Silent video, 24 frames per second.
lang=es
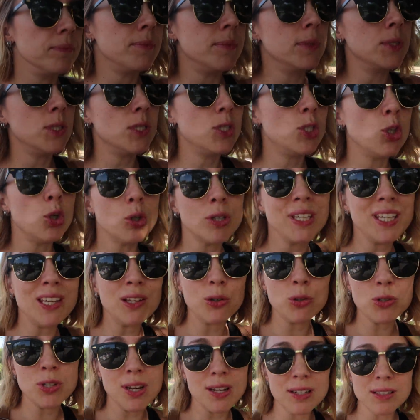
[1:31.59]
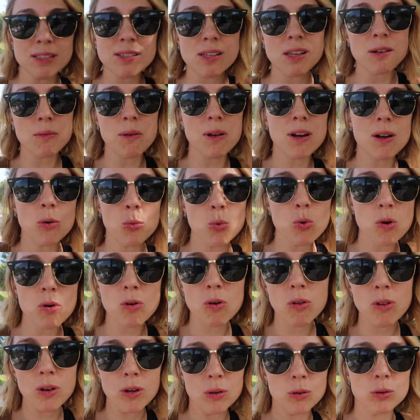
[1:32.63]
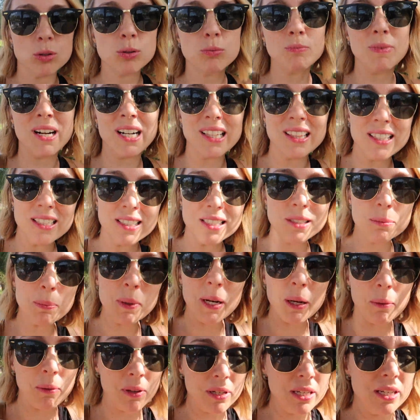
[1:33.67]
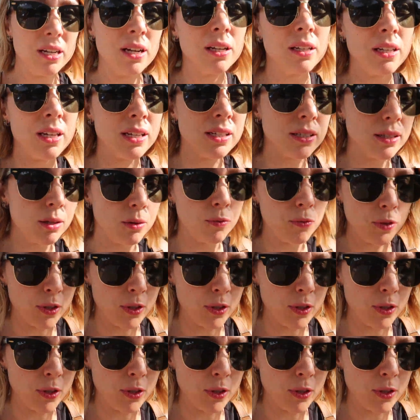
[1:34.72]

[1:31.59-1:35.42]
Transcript: Mm. Yo quiero ya reservar el hueco de los martes para venir aquí a este